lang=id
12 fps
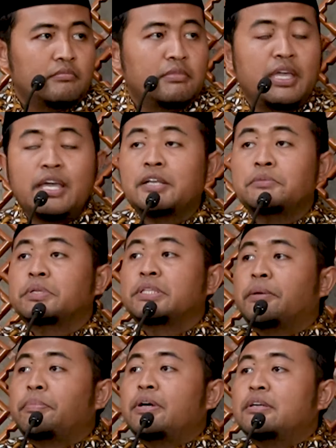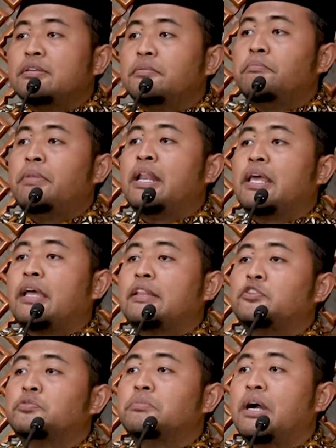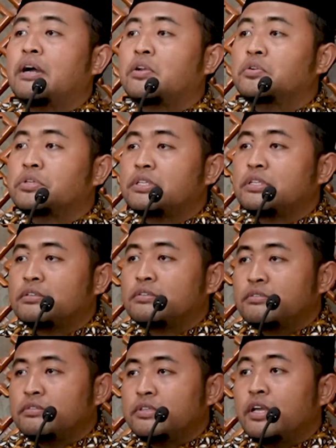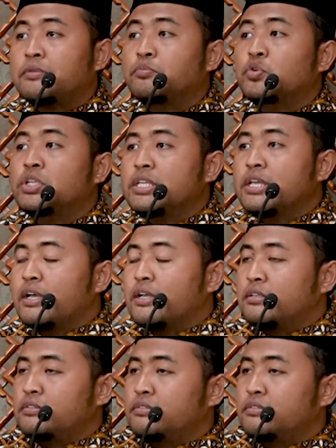bayangkan betapa malaikat itu makhluk yang mulia